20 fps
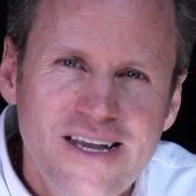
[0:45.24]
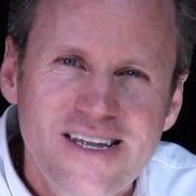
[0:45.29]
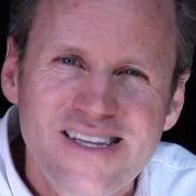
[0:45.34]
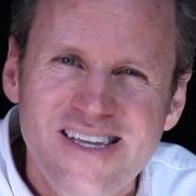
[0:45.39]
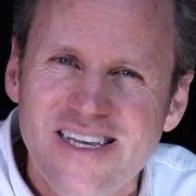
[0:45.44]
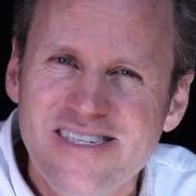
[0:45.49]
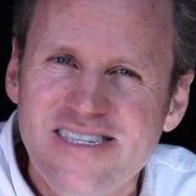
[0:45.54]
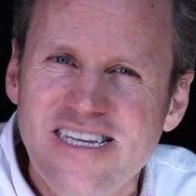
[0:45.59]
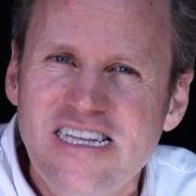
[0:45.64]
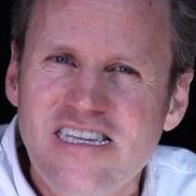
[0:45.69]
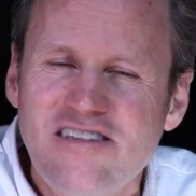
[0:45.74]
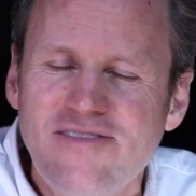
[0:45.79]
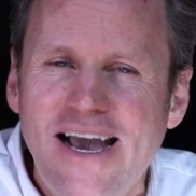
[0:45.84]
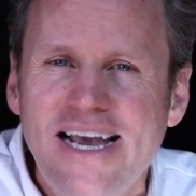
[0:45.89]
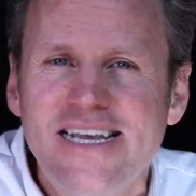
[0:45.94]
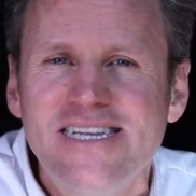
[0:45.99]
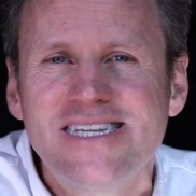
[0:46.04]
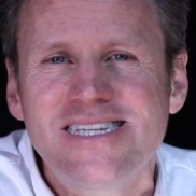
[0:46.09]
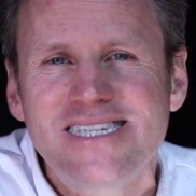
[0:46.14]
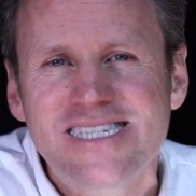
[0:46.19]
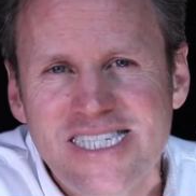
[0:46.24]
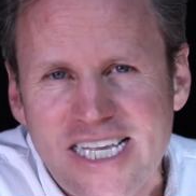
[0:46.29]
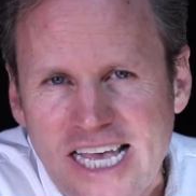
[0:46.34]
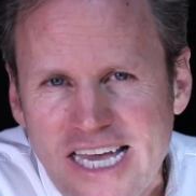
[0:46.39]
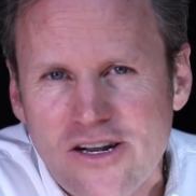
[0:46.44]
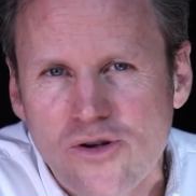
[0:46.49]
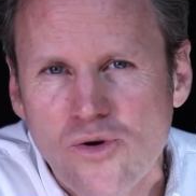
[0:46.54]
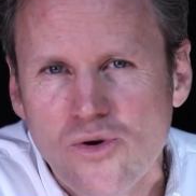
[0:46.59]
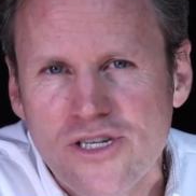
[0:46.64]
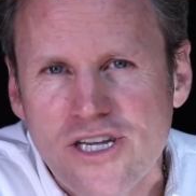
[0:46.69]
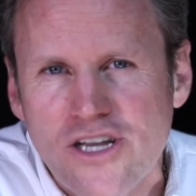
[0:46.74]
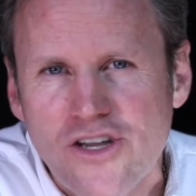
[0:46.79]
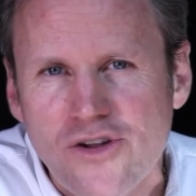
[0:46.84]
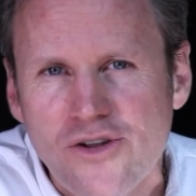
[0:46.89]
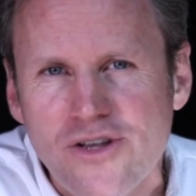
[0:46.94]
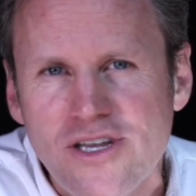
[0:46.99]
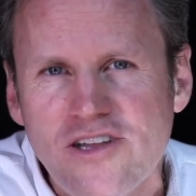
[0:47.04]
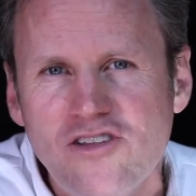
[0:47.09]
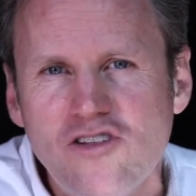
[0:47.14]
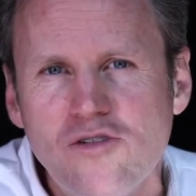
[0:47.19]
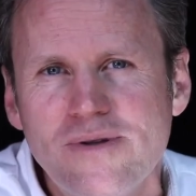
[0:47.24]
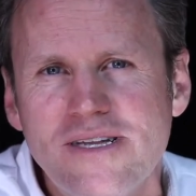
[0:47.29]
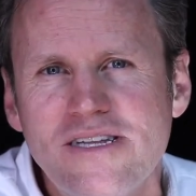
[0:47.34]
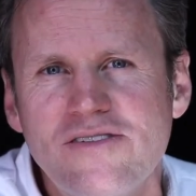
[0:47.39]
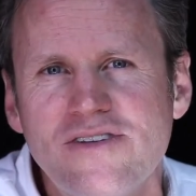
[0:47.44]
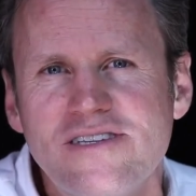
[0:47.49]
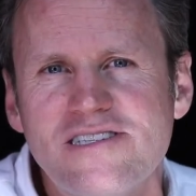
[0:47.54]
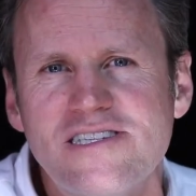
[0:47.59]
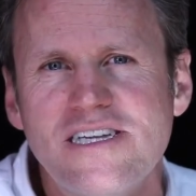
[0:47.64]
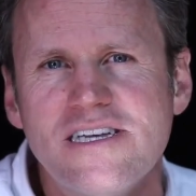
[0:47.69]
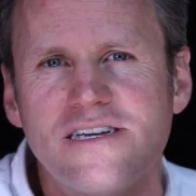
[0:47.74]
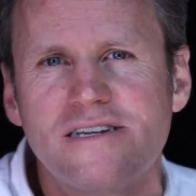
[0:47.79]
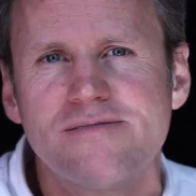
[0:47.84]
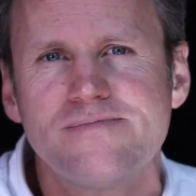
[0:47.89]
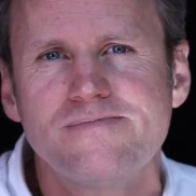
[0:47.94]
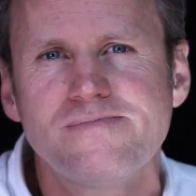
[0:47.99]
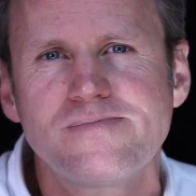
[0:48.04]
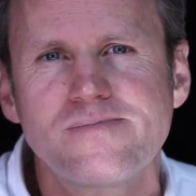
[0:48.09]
Das sind zwei sehr gute Gründe zum Investieren.